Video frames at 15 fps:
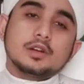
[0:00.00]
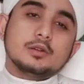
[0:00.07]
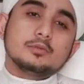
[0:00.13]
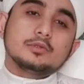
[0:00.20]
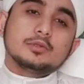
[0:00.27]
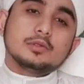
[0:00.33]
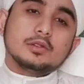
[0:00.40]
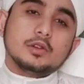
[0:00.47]

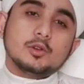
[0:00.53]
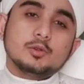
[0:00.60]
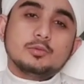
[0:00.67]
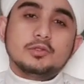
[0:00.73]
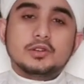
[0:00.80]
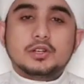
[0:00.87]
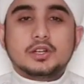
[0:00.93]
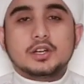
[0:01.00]
warahmatullahi
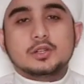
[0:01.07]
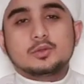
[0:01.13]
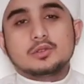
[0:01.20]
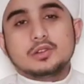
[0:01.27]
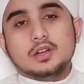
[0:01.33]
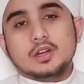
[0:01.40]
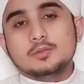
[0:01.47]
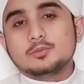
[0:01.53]

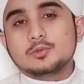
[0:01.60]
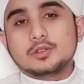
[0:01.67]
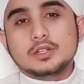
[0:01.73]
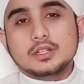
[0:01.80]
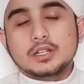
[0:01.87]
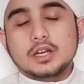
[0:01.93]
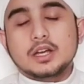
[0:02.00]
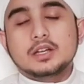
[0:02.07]
wabarakatuh
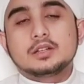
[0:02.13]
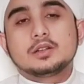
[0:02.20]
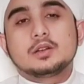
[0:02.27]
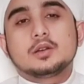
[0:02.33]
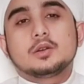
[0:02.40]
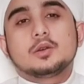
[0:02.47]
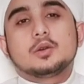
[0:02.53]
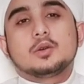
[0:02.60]
Alhamdulillah
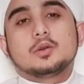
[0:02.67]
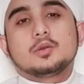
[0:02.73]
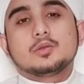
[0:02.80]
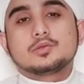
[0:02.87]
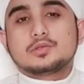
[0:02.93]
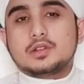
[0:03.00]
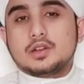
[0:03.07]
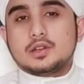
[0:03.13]

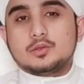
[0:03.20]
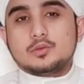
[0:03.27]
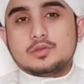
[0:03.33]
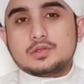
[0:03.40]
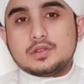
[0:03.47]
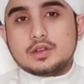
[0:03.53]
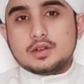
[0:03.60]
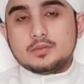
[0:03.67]

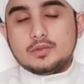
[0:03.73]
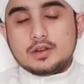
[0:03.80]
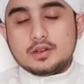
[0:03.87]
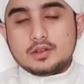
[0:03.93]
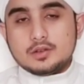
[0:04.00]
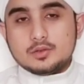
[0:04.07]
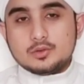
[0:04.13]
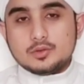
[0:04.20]
Wassalatu wassalamu
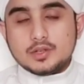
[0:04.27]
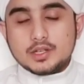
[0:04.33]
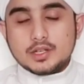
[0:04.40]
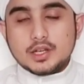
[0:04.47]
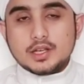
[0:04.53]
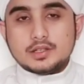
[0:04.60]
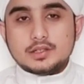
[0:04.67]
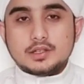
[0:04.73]
ala
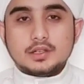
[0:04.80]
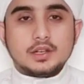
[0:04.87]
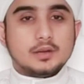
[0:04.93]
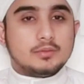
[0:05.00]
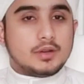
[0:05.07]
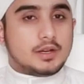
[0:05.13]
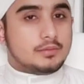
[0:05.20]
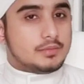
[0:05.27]
rasulillah
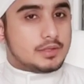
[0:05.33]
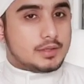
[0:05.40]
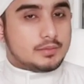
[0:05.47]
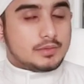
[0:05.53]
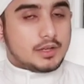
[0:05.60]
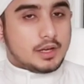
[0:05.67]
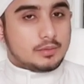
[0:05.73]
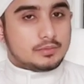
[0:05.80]
Sayyidina Muhammad
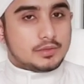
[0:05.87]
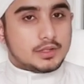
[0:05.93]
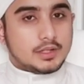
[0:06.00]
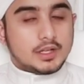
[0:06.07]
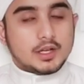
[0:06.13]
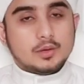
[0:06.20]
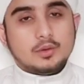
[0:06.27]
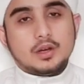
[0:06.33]
ibn
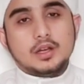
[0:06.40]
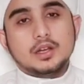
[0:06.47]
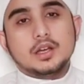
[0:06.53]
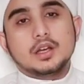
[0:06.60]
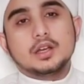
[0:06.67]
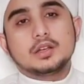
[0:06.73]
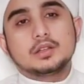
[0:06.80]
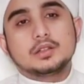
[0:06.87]
Abdullah Wa
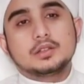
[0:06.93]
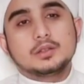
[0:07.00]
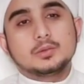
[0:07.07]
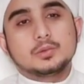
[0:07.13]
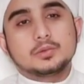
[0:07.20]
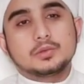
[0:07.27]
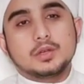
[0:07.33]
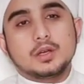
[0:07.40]
ala
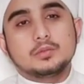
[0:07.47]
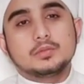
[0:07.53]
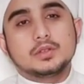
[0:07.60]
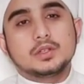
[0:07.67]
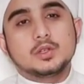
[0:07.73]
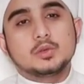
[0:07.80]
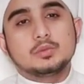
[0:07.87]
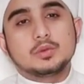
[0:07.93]
alihi wa
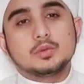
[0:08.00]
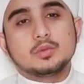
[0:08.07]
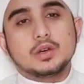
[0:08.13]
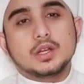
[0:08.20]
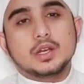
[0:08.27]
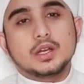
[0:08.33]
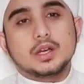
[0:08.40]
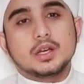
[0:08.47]
sahbihi wa man
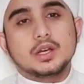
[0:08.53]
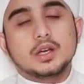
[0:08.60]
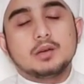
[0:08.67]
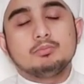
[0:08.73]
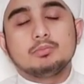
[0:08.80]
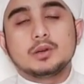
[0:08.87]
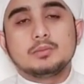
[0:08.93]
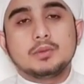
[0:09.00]
walah
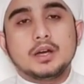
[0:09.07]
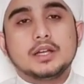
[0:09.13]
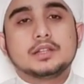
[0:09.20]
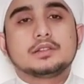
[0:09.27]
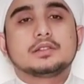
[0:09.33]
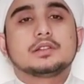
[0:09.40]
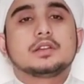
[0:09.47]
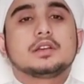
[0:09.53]
Amma
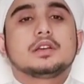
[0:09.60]
ba'd